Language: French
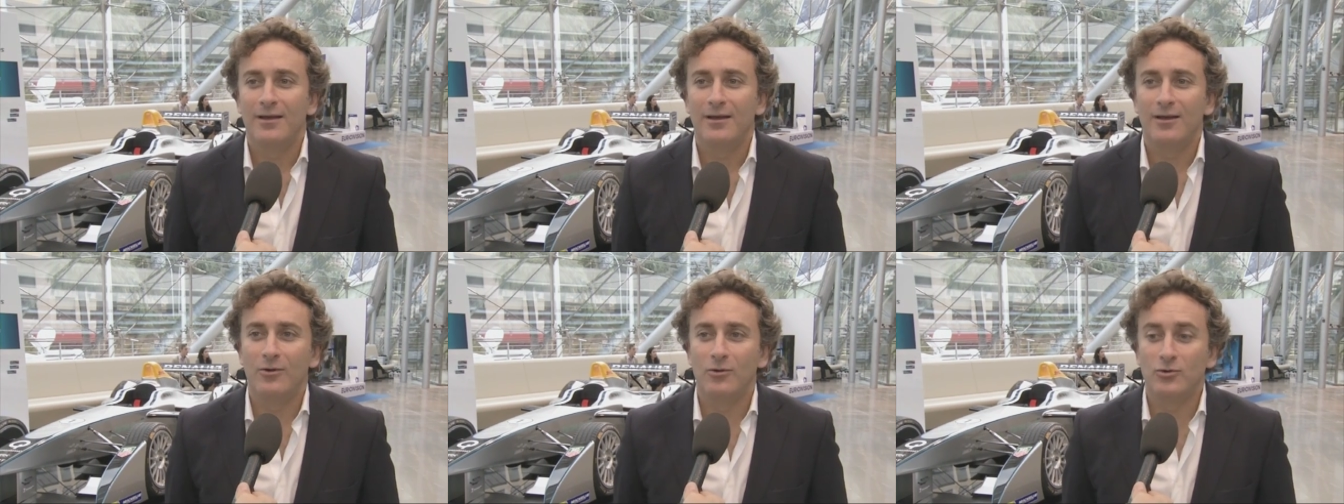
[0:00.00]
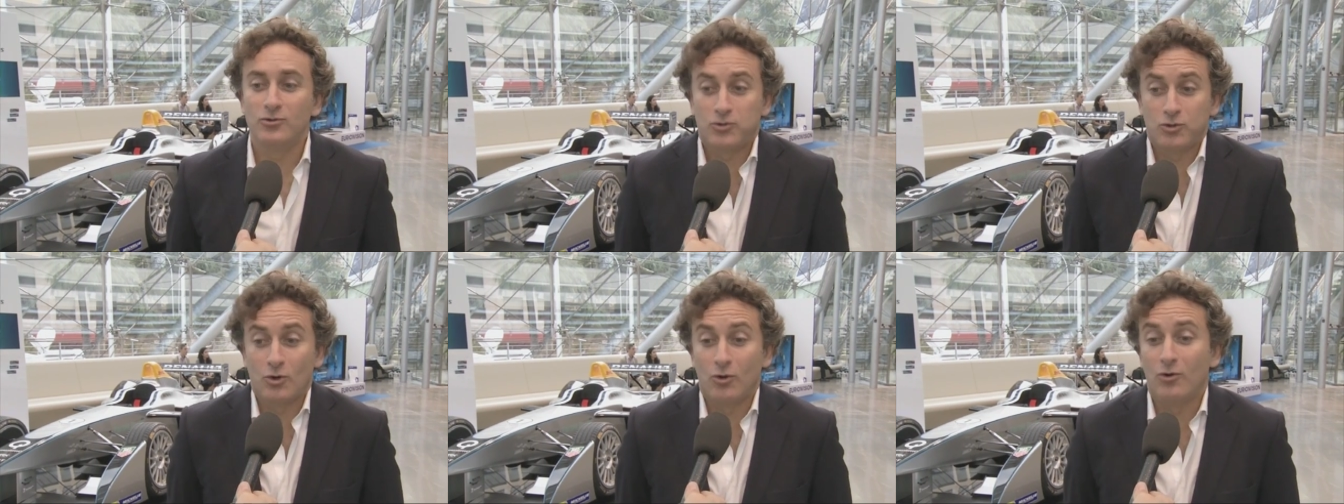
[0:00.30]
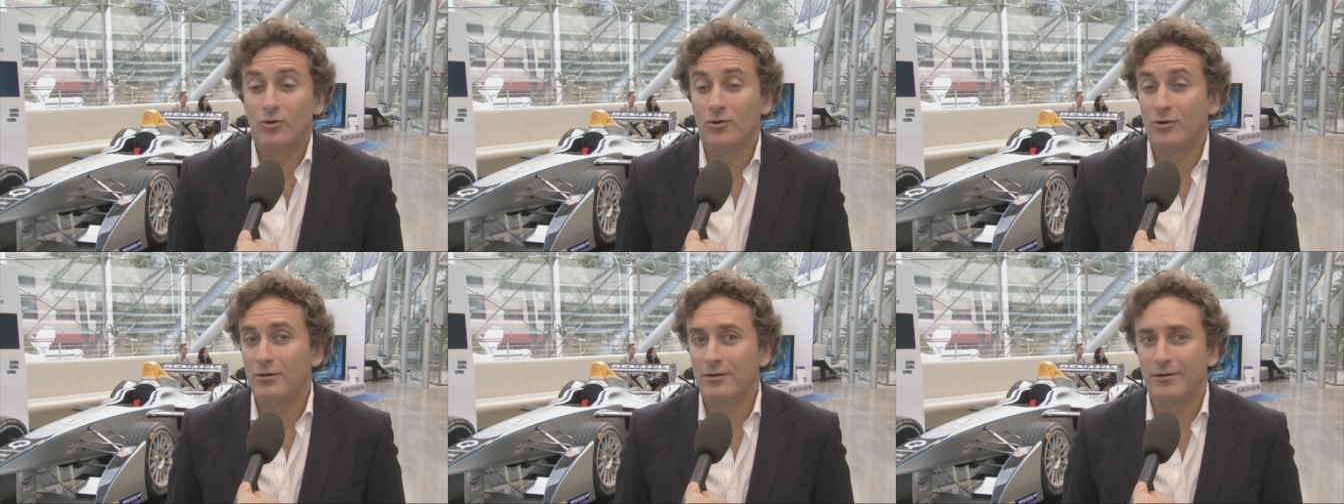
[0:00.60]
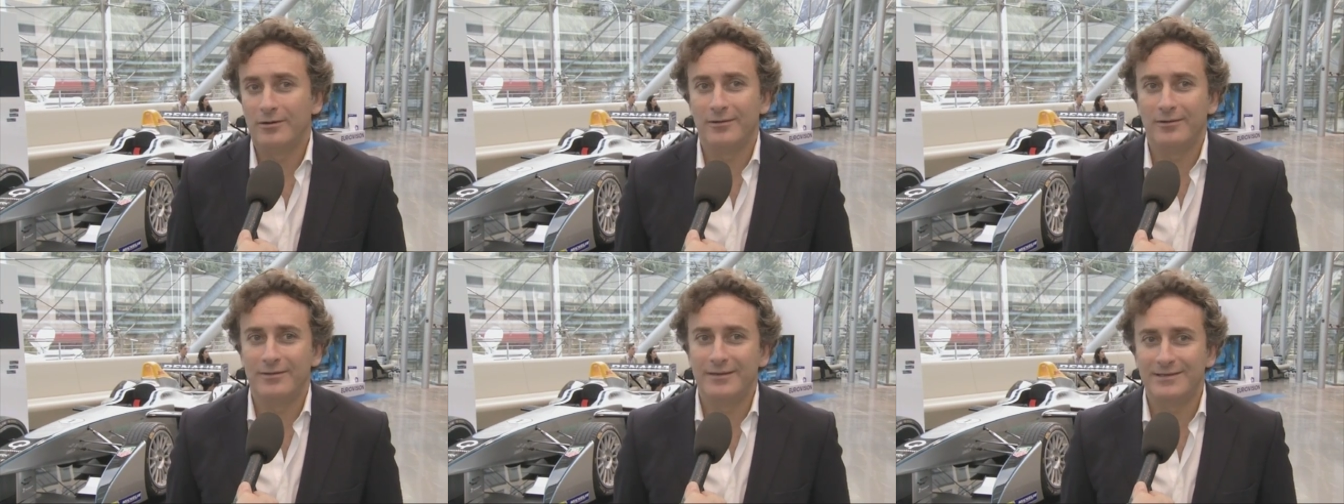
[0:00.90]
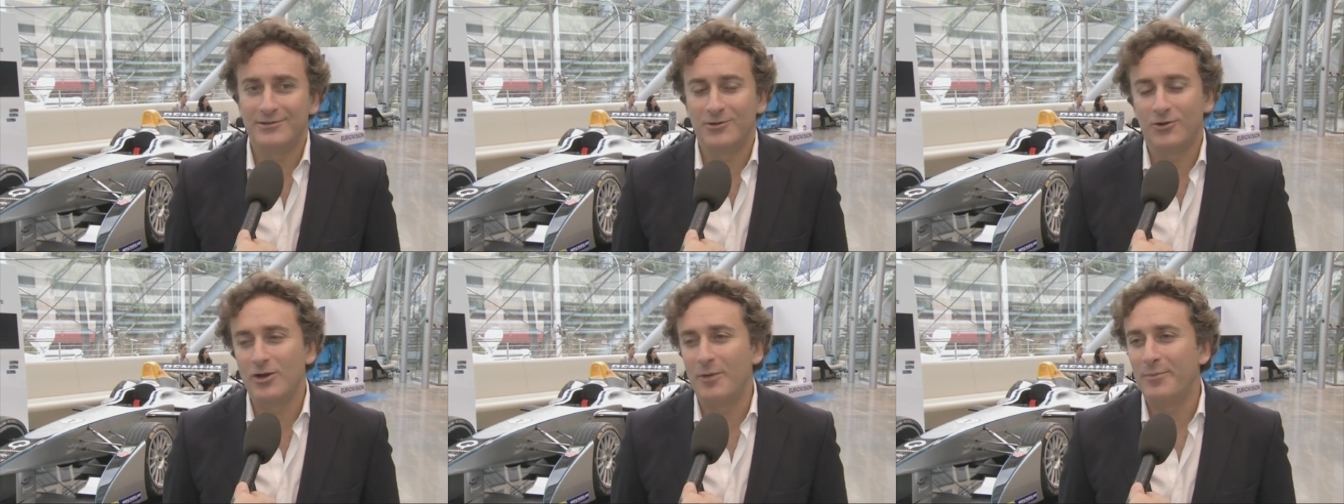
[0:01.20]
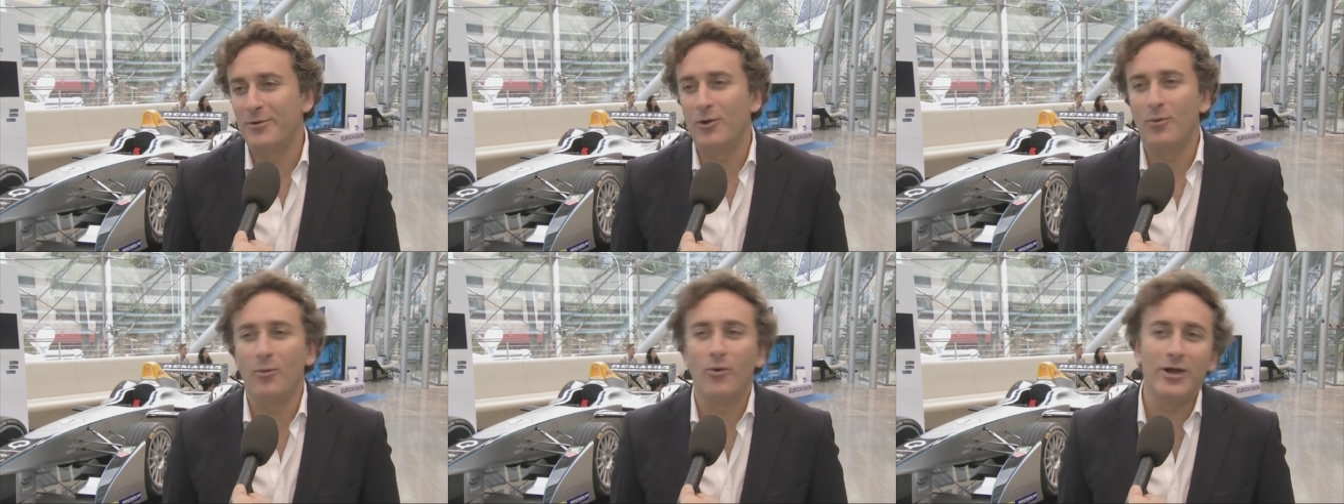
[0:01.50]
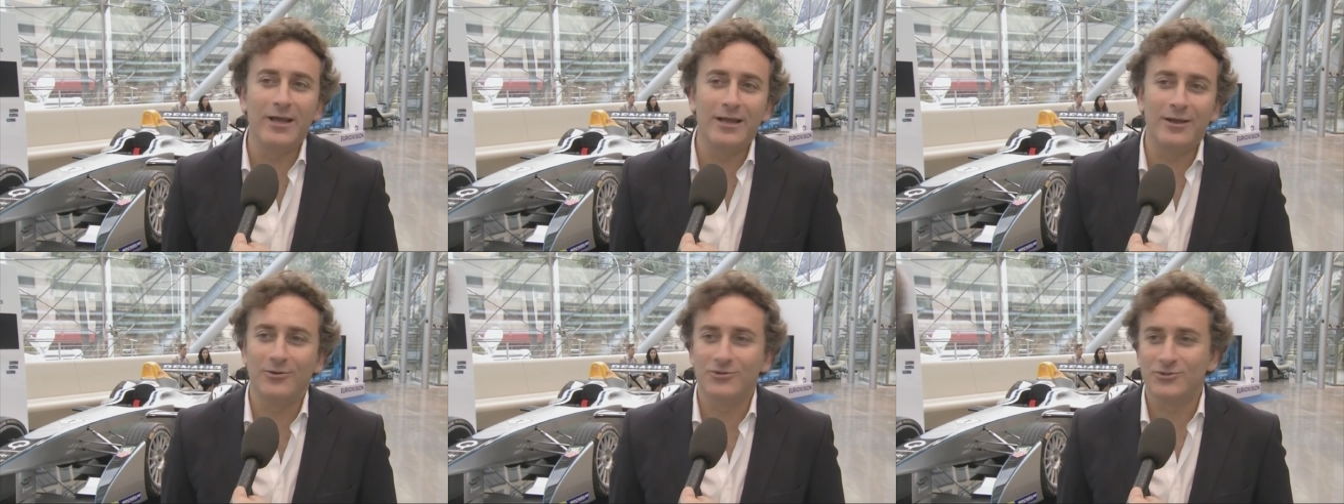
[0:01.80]
Euh, le son, euh, des gens le
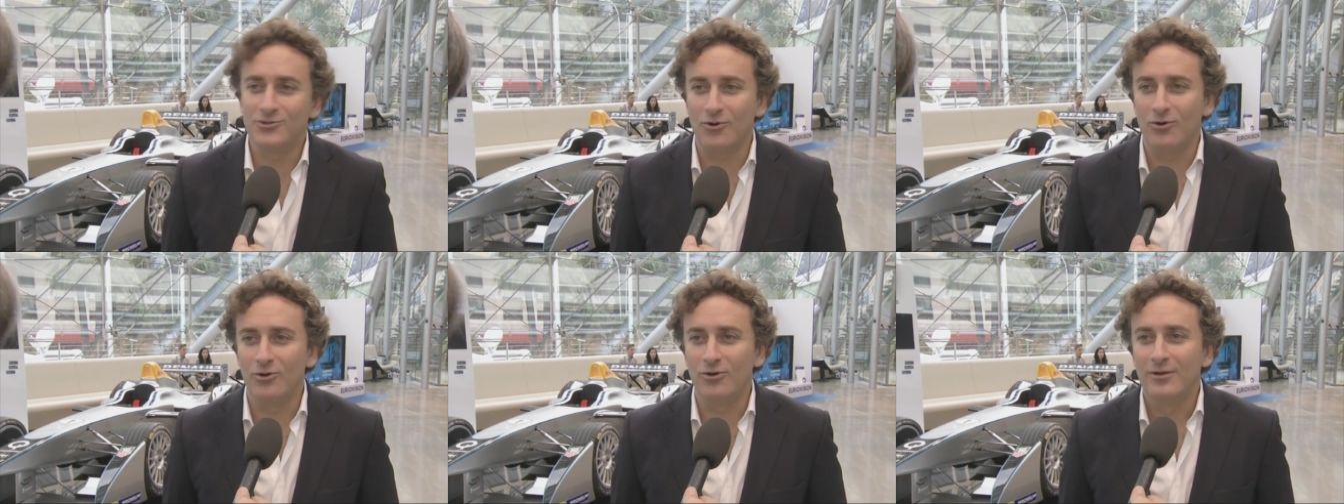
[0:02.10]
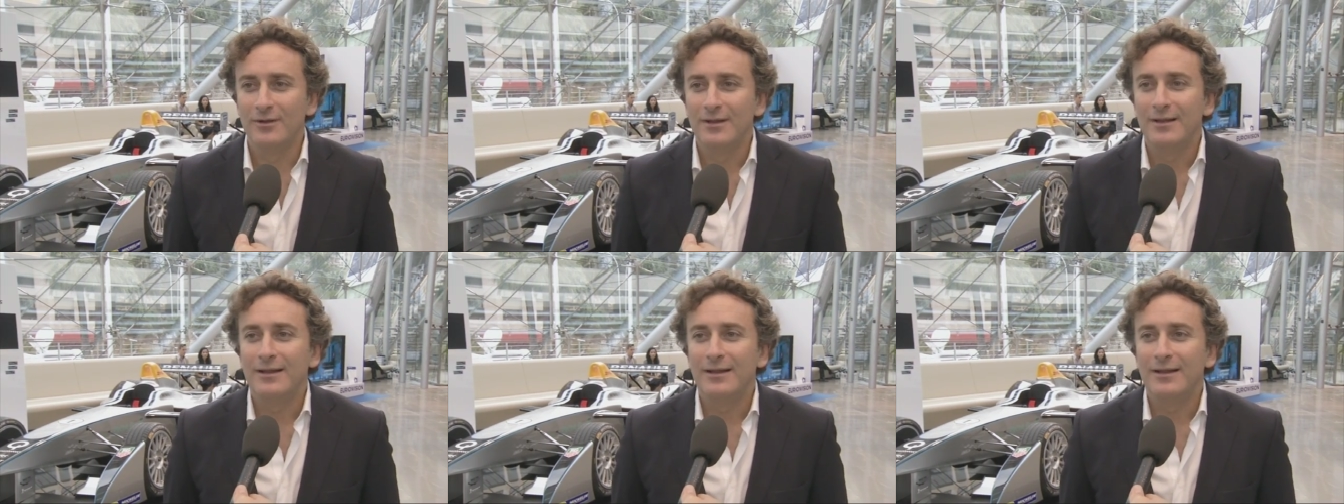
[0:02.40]
bruit, le son.